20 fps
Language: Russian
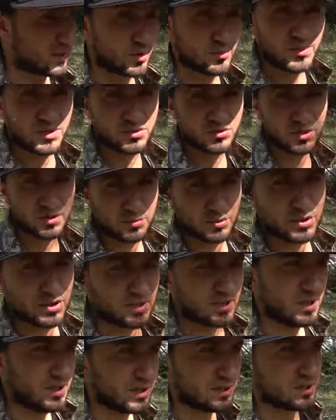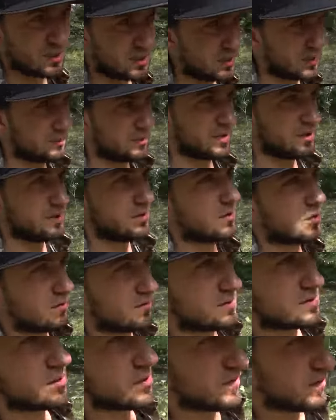Но мы эту рыбу не ели, не имели
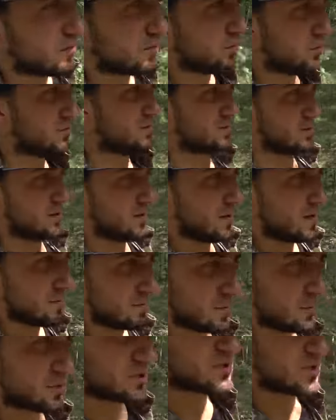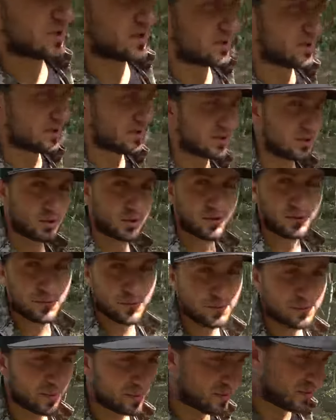никакого злого умысла, мы просто хотели ее
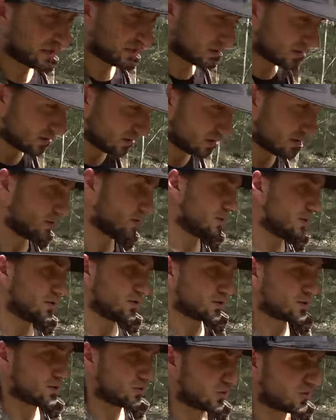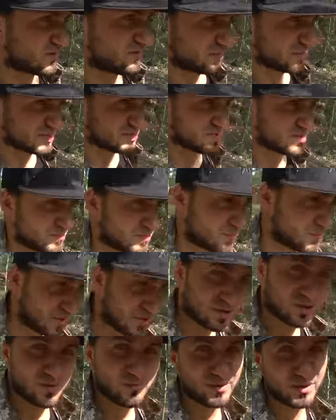фон померить, что у нас, в принципе,
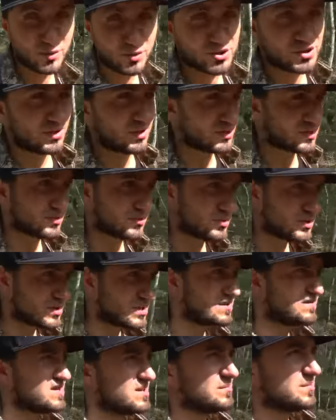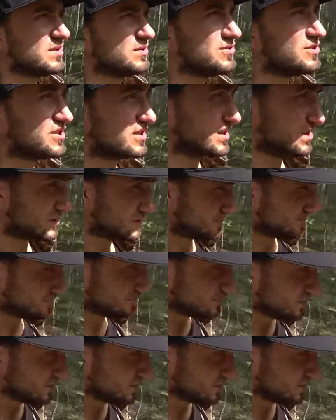почти получилось, но не совсем получилось.